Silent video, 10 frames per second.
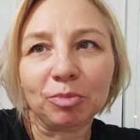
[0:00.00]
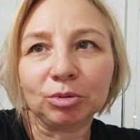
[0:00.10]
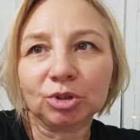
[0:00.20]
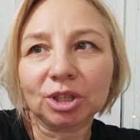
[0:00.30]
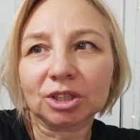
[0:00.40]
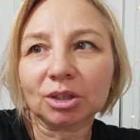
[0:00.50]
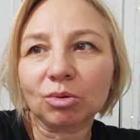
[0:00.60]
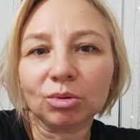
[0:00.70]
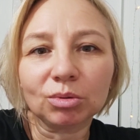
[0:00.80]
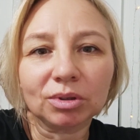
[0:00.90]
получаешь
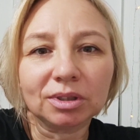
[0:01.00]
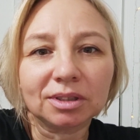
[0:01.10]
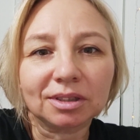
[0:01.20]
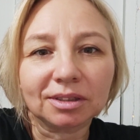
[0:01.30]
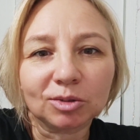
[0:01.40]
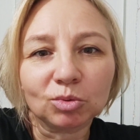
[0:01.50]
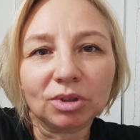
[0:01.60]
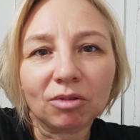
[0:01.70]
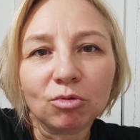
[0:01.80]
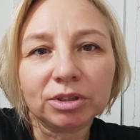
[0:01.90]
такое истинное
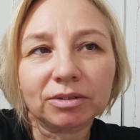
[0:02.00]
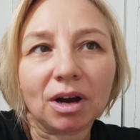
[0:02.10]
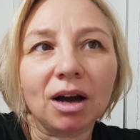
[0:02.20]
удовольствие,